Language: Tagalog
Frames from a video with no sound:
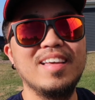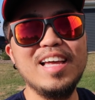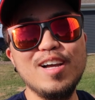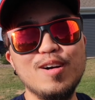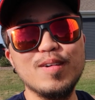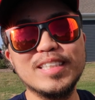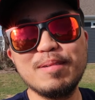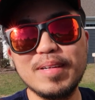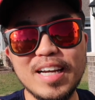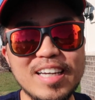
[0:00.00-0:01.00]
Hello, what's
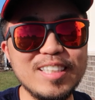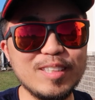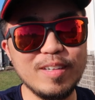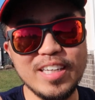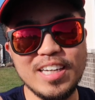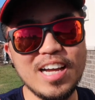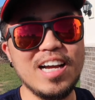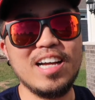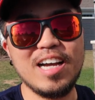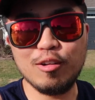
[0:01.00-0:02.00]
up, guys? So, ayan,
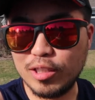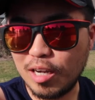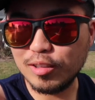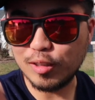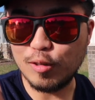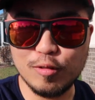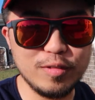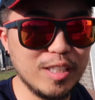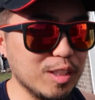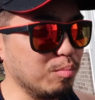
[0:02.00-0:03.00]
naka-out ako sa
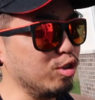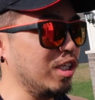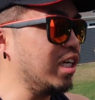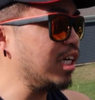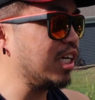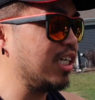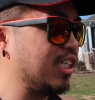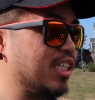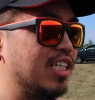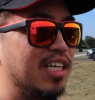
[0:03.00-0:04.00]
office. Buti na lang,
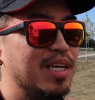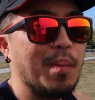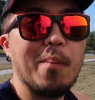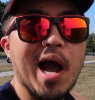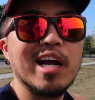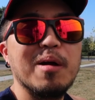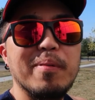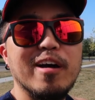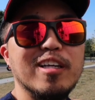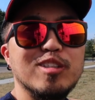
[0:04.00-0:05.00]
maaga
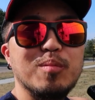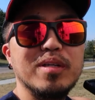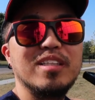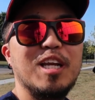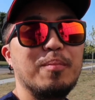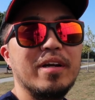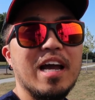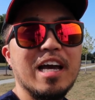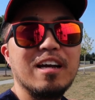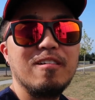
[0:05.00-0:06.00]
pa ngayon, sobrang tirik pa na
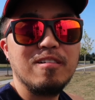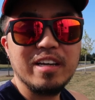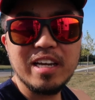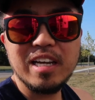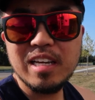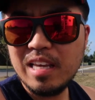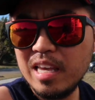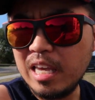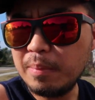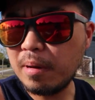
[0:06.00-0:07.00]
araw. Kaya,
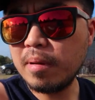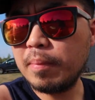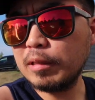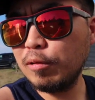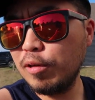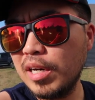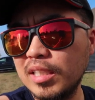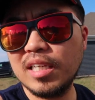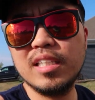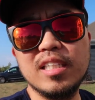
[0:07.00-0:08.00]
ipagpapatuloy
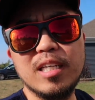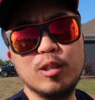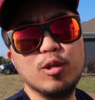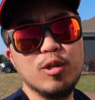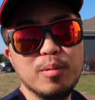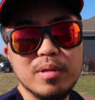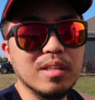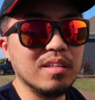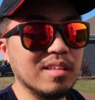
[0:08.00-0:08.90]
natin kasi kita nyo naman.